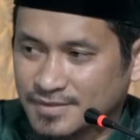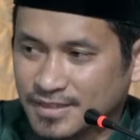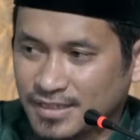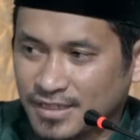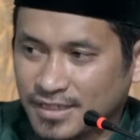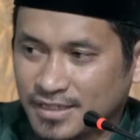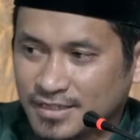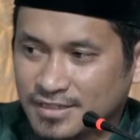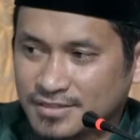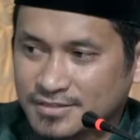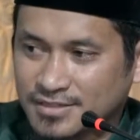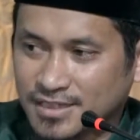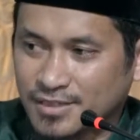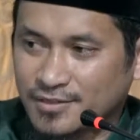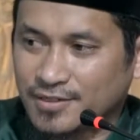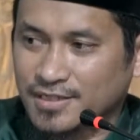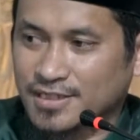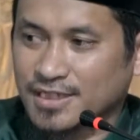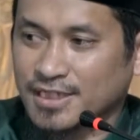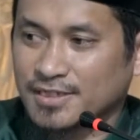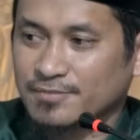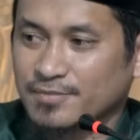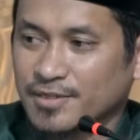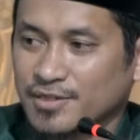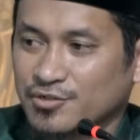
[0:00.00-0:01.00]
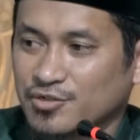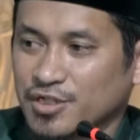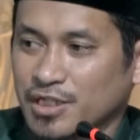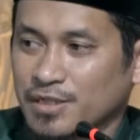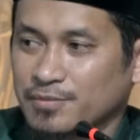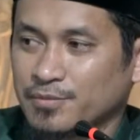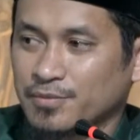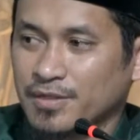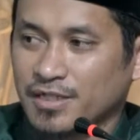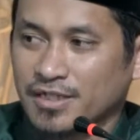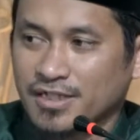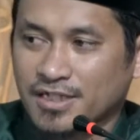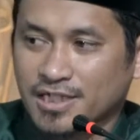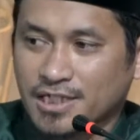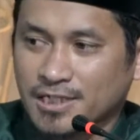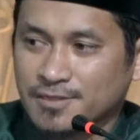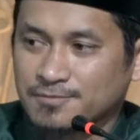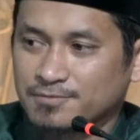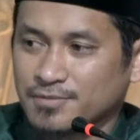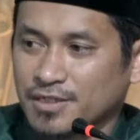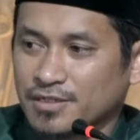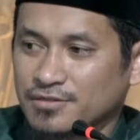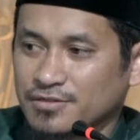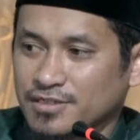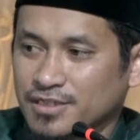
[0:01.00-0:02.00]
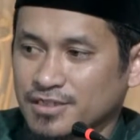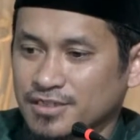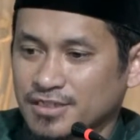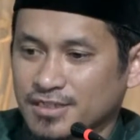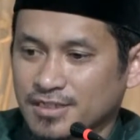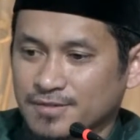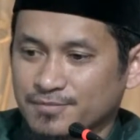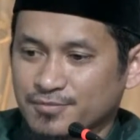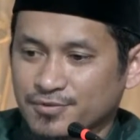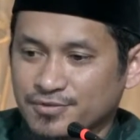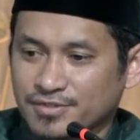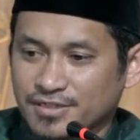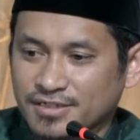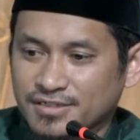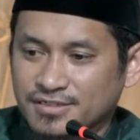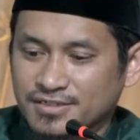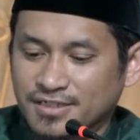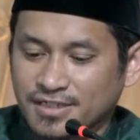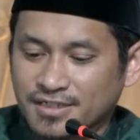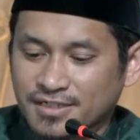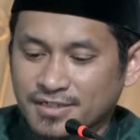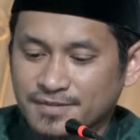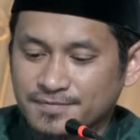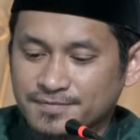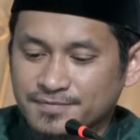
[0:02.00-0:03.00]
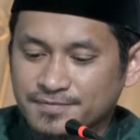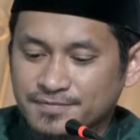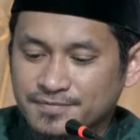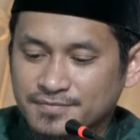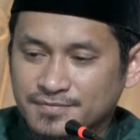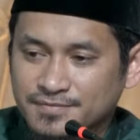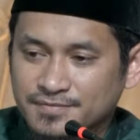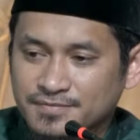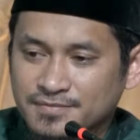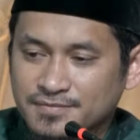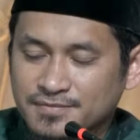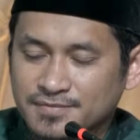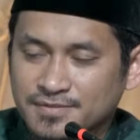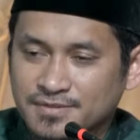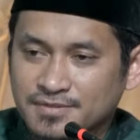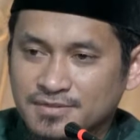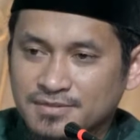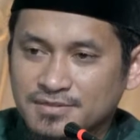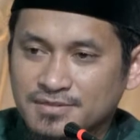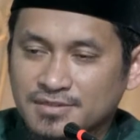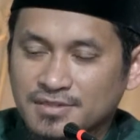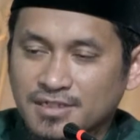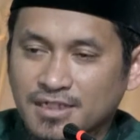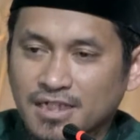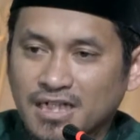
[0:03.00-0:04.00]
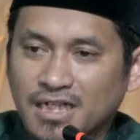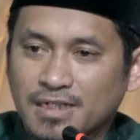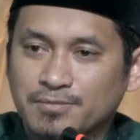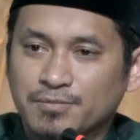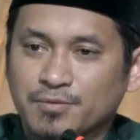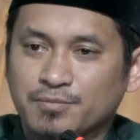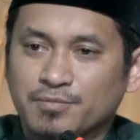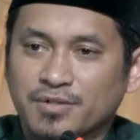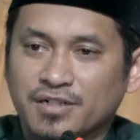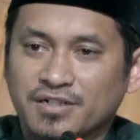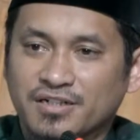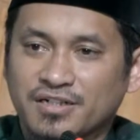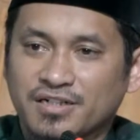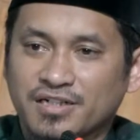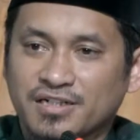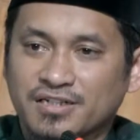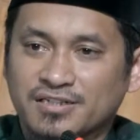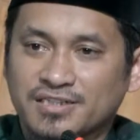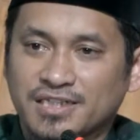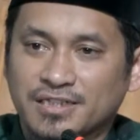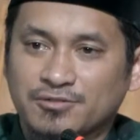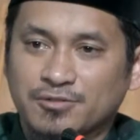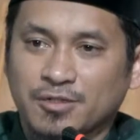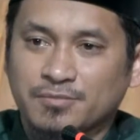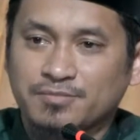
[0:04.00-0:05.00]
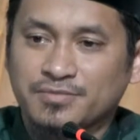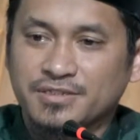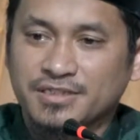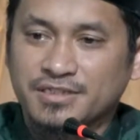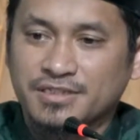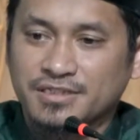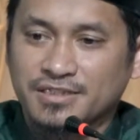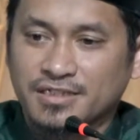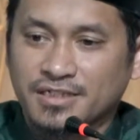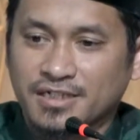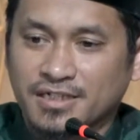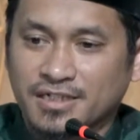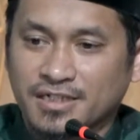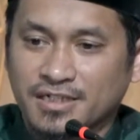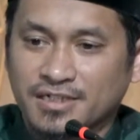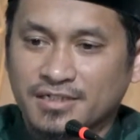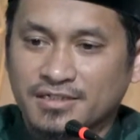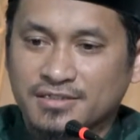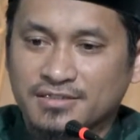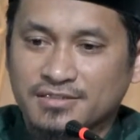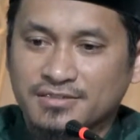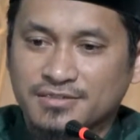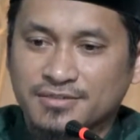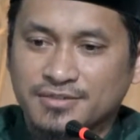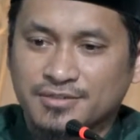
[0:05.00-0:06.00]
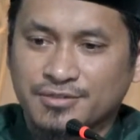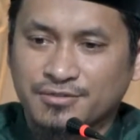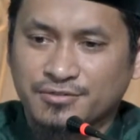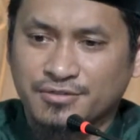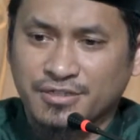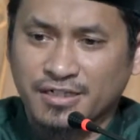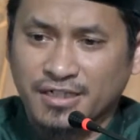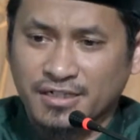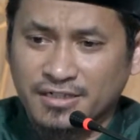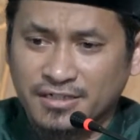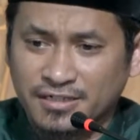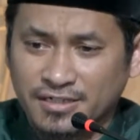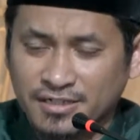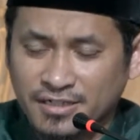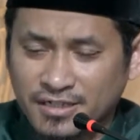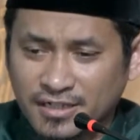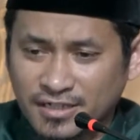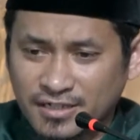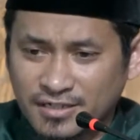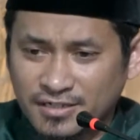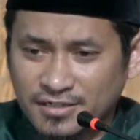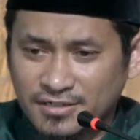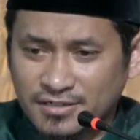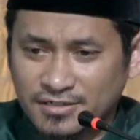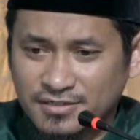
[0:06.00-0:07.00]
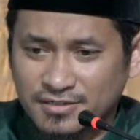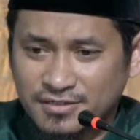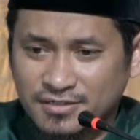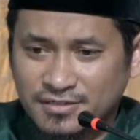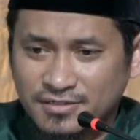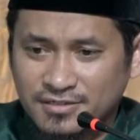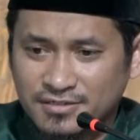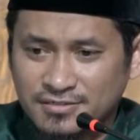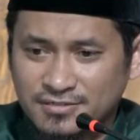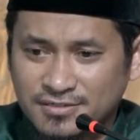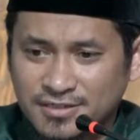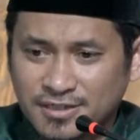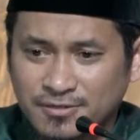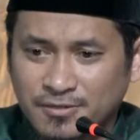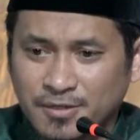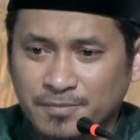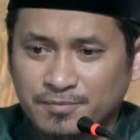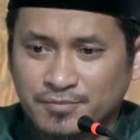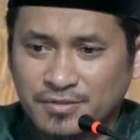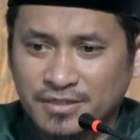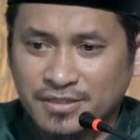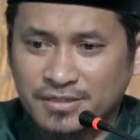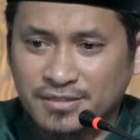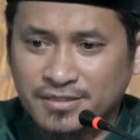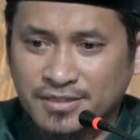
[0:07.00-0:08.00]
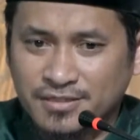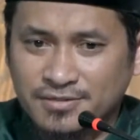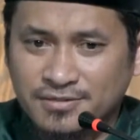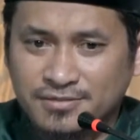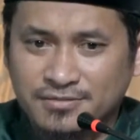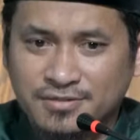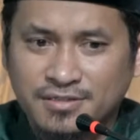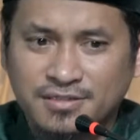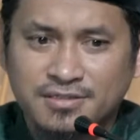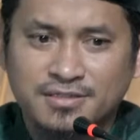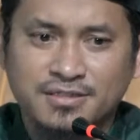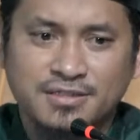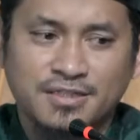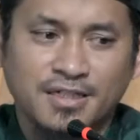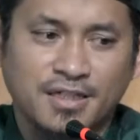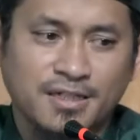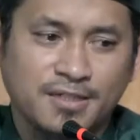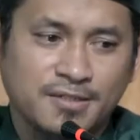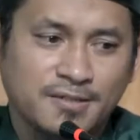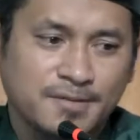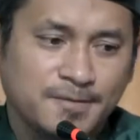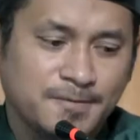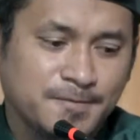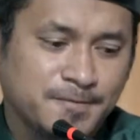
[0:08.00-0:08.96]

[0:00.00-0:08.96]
ya tawarkan pada Abu Bakar kamu mau nggak dengan putri saya Abu Bakar jawab iya juga enggak, jawab tidak juga tidak.